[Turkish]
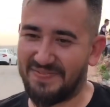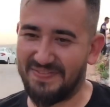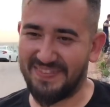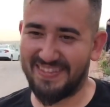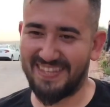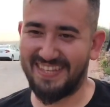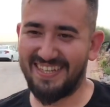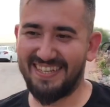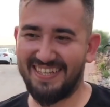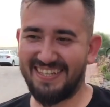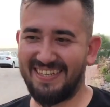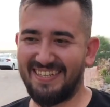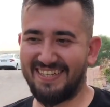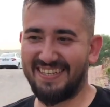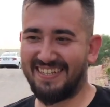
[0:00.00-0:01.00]
yani sıradan
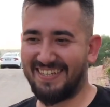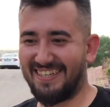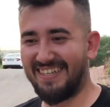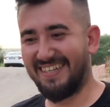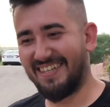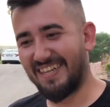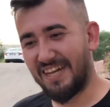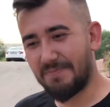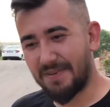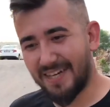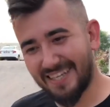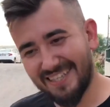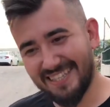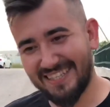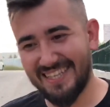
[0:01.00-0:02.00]
insanların arasında seni Ama
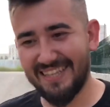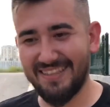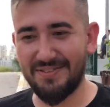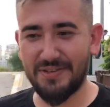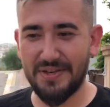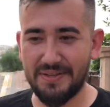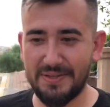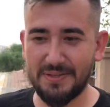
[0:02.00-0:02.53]
koyamadım. Ama artık seni dışarıda